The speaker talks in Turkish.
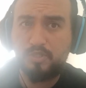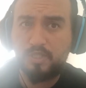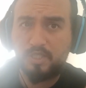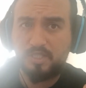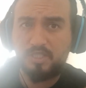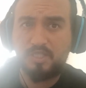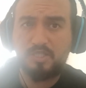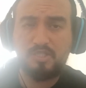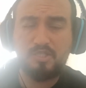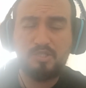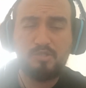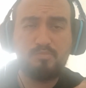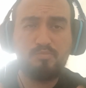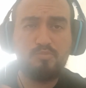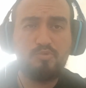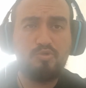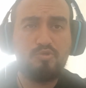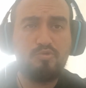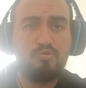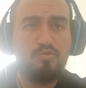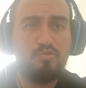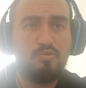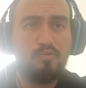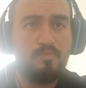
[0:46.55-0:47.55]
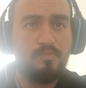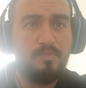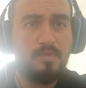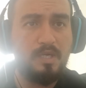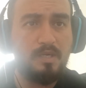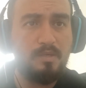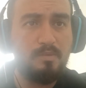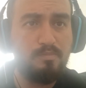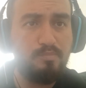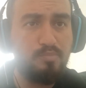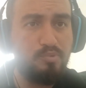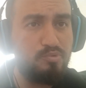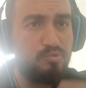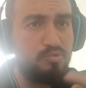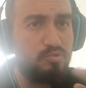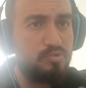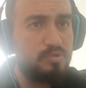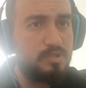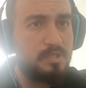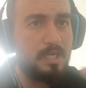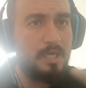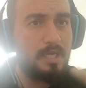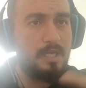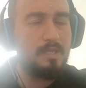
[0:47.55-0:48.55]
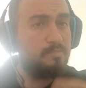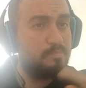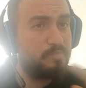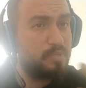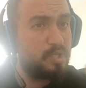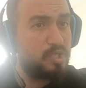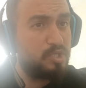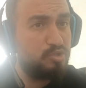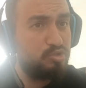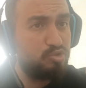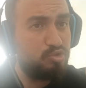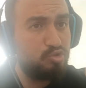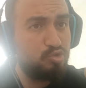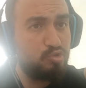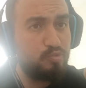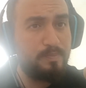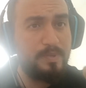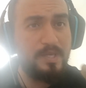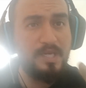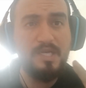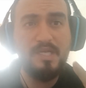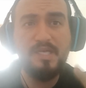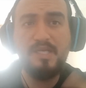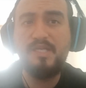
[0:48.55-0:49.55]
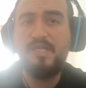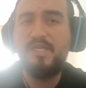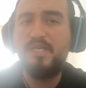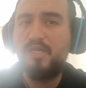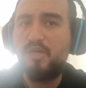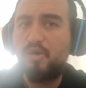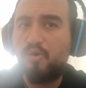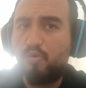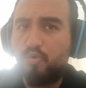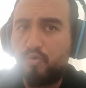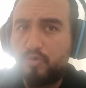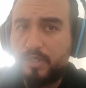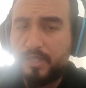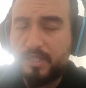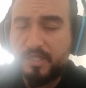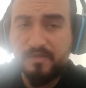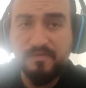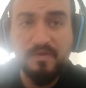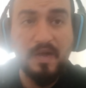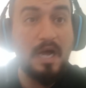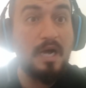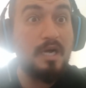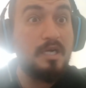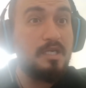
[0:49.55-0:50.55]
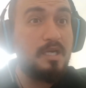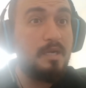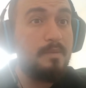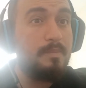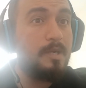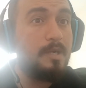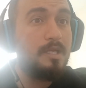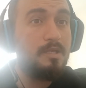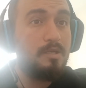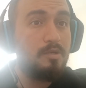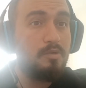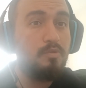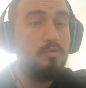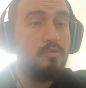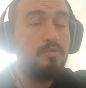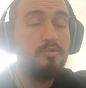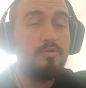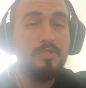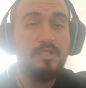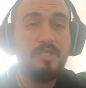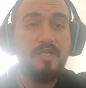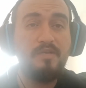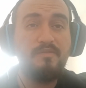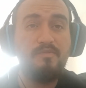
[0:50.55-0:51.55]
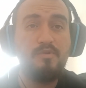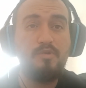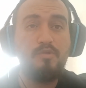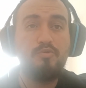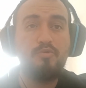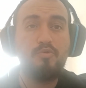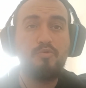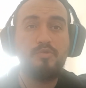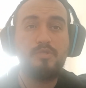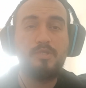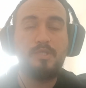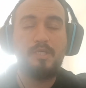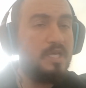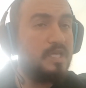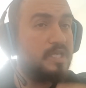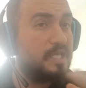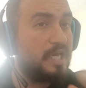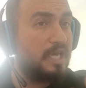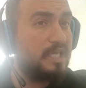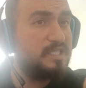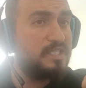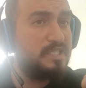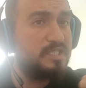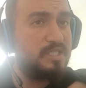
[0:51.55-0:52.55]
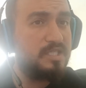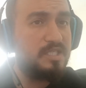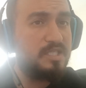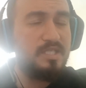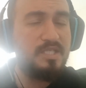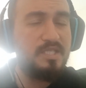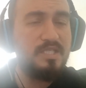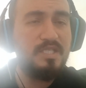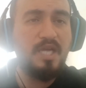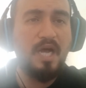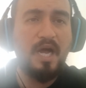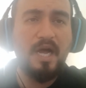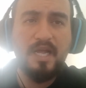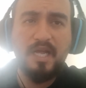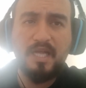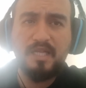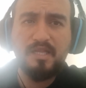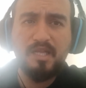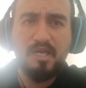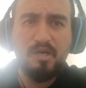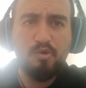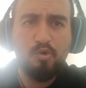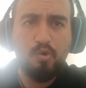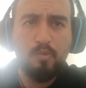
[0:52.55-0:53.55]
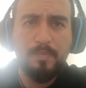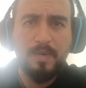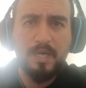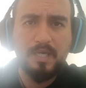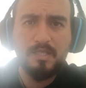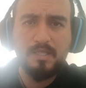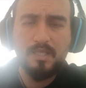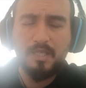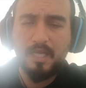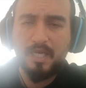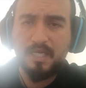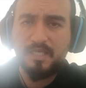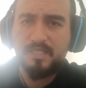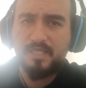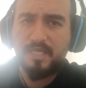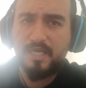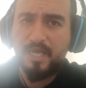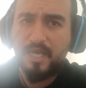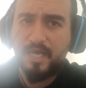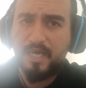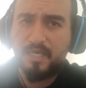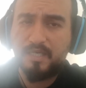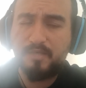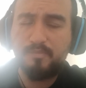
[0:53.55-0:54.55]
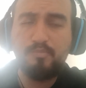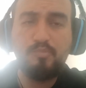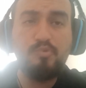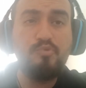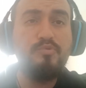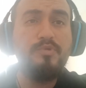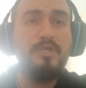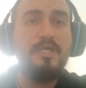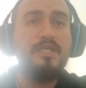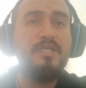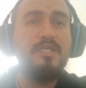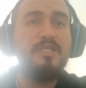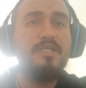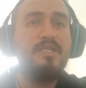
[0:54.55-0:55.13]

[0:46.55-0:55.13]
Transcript: şaşırtmış durumda. Bu yüzden birinci şüpheli yine kocası ve akrabalar oluyor sevgili dostlar. Gencecik kızı hayattan kopardılarsa eğer bunların